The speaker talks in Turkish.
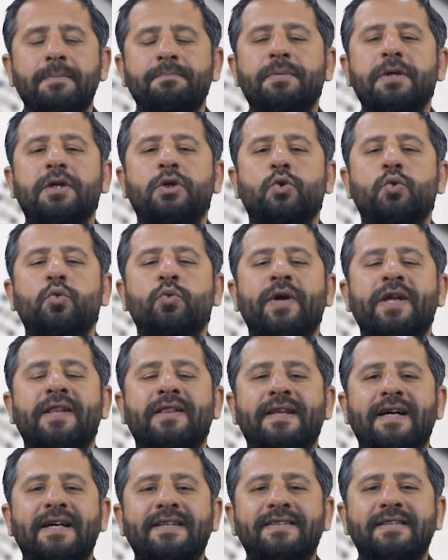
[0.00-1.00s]
bir
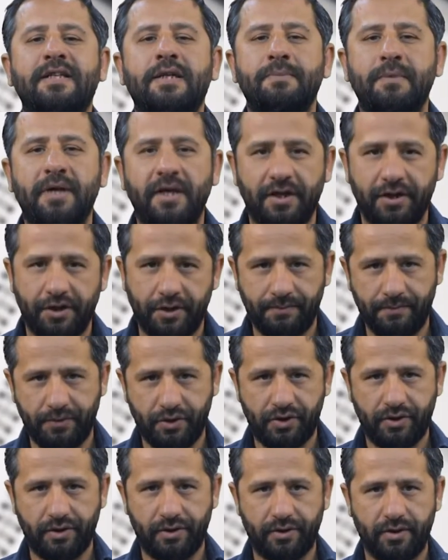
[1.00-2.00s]
kuvvetlendirmeye
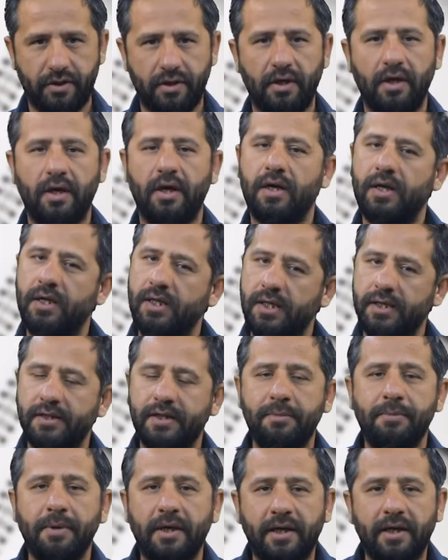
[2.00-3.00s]
girmiştir. Ha
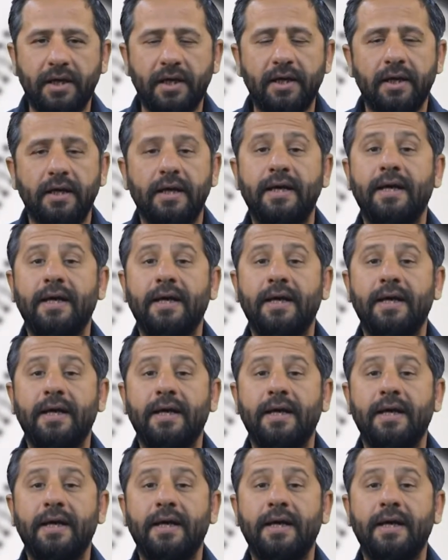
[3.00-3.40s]
demek ki